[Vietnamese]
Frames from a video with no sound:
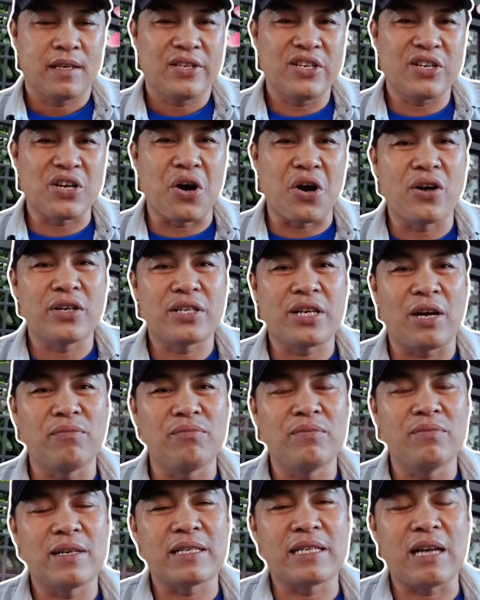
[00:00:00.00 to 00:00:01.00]
chứ còn
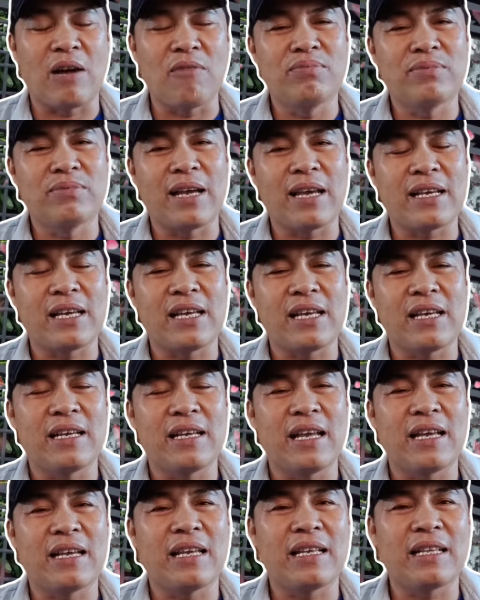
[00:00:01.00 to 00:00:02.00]
trong trong cái cái
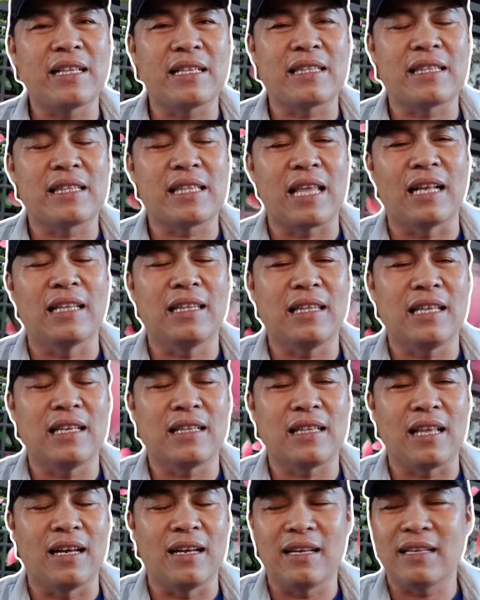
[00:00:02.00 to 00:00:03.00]
cái, cái thân
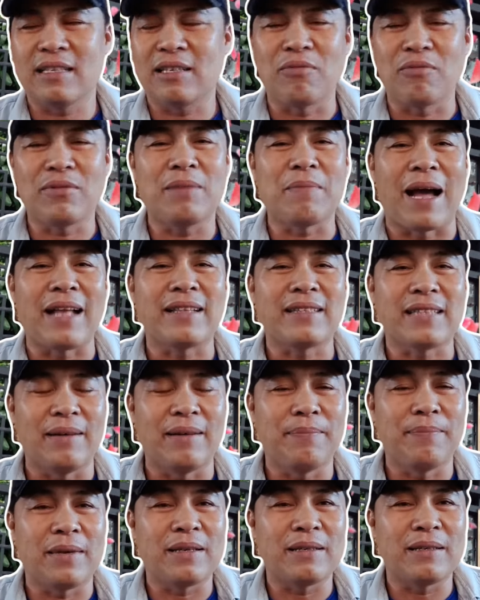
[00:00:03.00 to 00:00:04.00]
th, trong cái bản
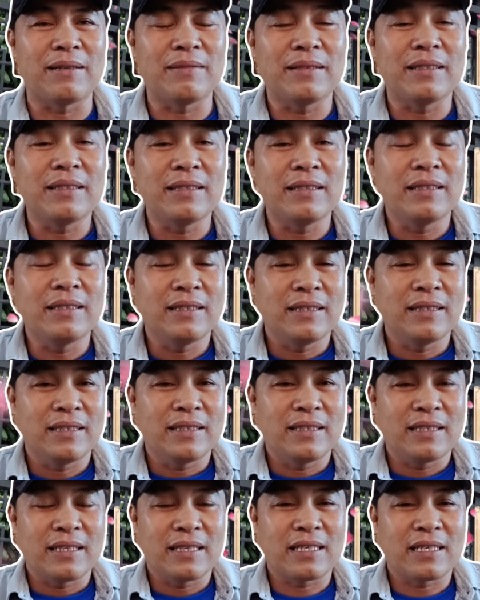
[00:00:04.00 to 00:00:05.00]
tâm
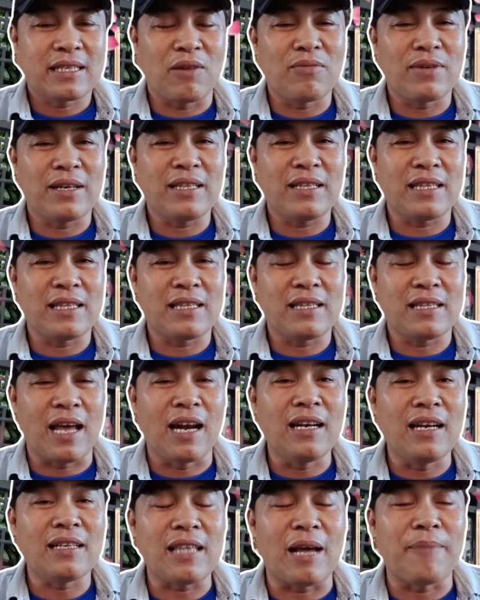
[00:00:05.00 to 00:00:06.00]
trong cái
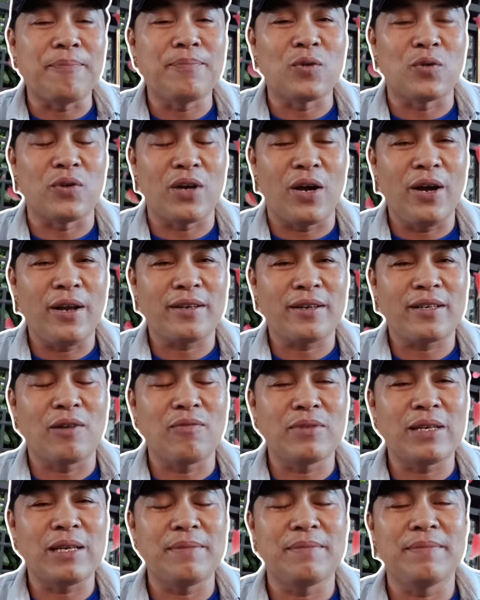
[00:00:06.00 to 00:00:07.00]
thân tâm của nó
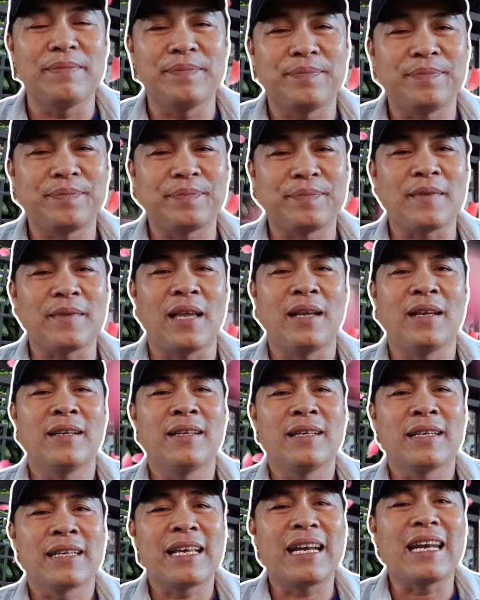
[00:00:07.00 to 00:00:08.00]
trong cái
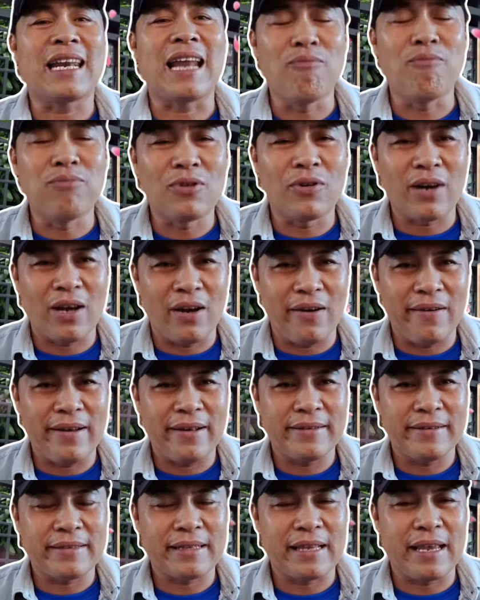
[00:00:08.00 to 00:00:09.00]
cái lòng của nó
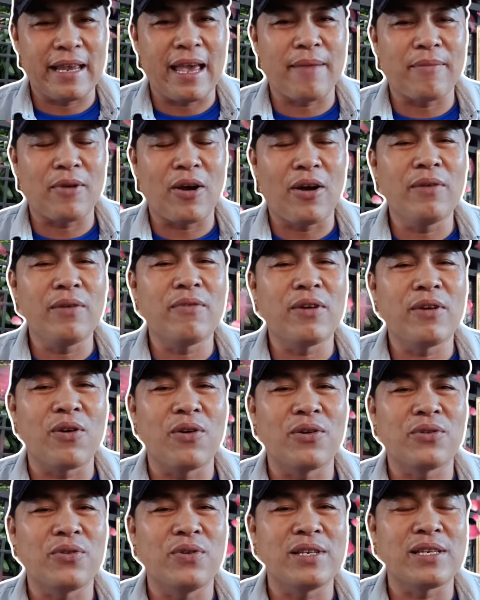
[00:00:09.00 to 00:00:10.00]
thì em nói với
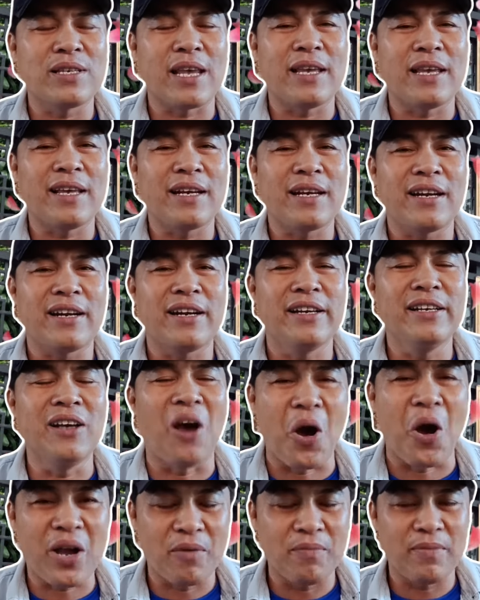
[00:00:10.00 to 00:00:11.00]
cô chú anh chị nó đứng
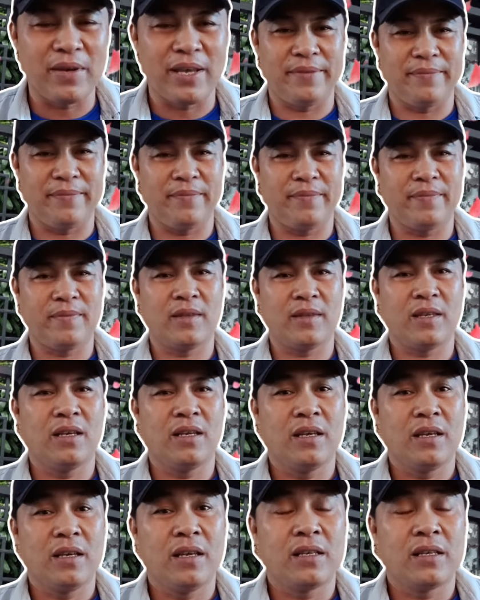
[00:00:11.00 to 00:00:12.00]
ngồi không yên
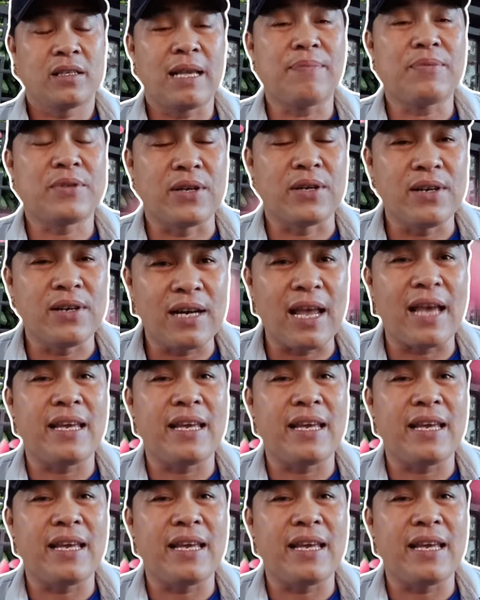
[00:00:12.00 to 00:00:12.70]
sắp sửa